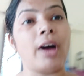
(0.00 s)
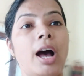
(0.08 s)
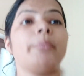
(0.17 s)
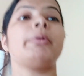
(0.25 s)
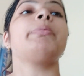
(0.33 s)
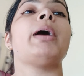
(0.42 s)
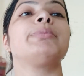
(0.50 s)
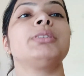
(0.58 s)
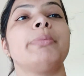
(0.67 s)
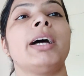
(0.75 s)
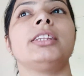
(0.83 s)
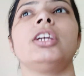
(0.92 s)
वहाँ पर भी
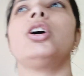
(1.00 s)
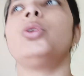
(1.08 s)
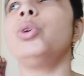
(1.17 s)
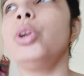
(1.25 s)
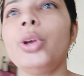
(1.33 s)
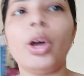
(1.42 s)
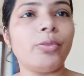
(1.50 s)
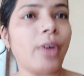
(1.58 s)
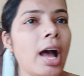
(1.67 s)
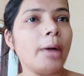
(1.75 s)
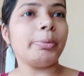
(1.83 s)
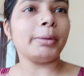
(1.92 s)
आपसे बातें करूँगी और
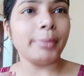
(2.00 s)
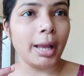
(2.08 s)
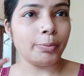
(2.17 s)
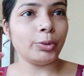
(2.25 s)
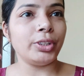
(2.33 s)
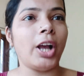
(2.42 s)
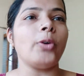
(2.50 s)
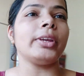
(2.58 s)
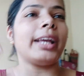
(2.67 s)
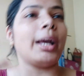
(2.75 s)
वहाँ पर मैं आपको दिखाऊँगी